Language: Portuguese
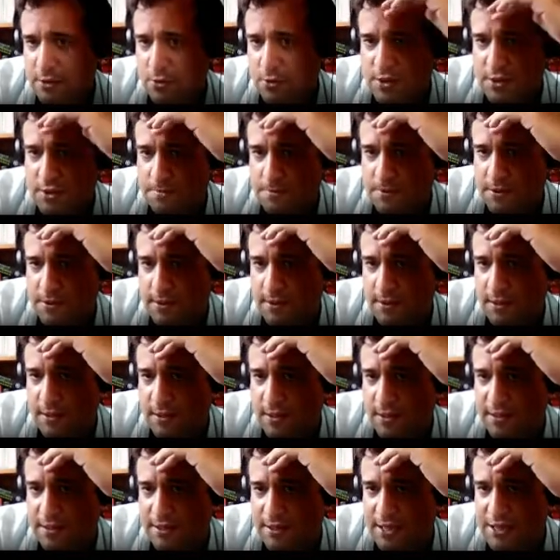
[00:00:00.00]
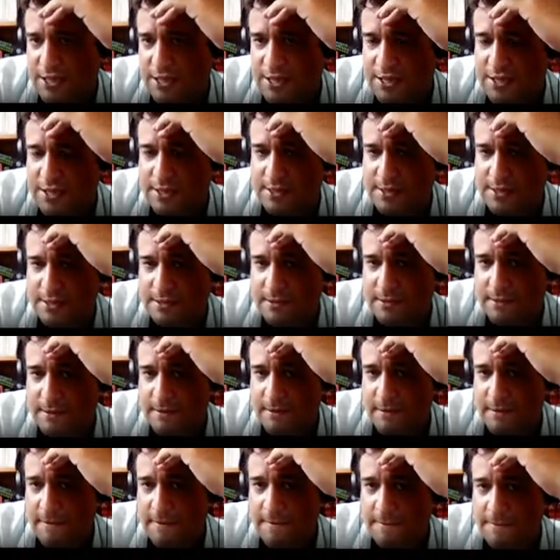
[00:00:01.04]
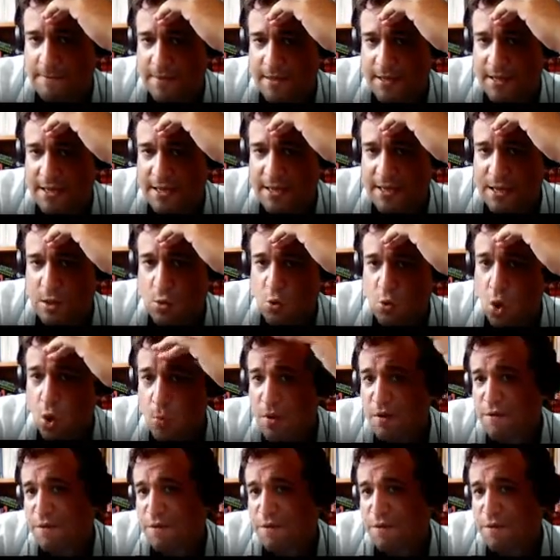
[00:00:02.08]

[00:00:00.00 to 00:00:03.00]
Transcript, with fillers: é 2π, dx. Como